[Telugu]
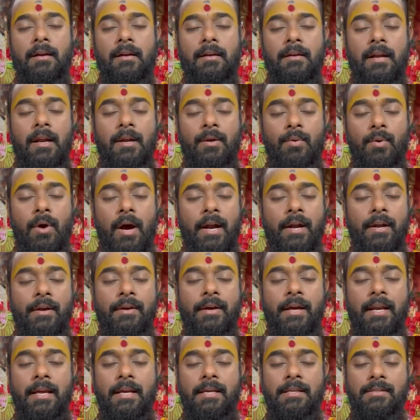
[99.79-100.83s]
నన్ను
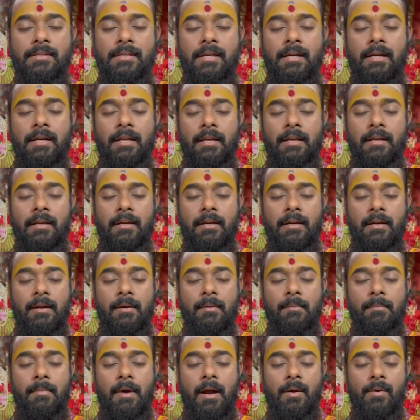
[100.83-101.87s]
అనుగ్రహించండి
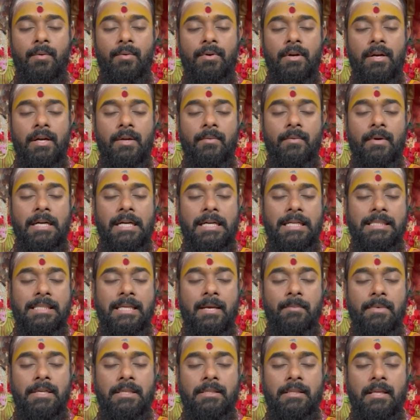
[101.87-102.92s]
మాకున్నటువంటి
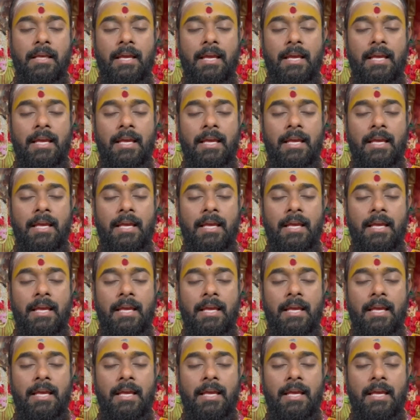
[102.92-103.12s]
సమస్త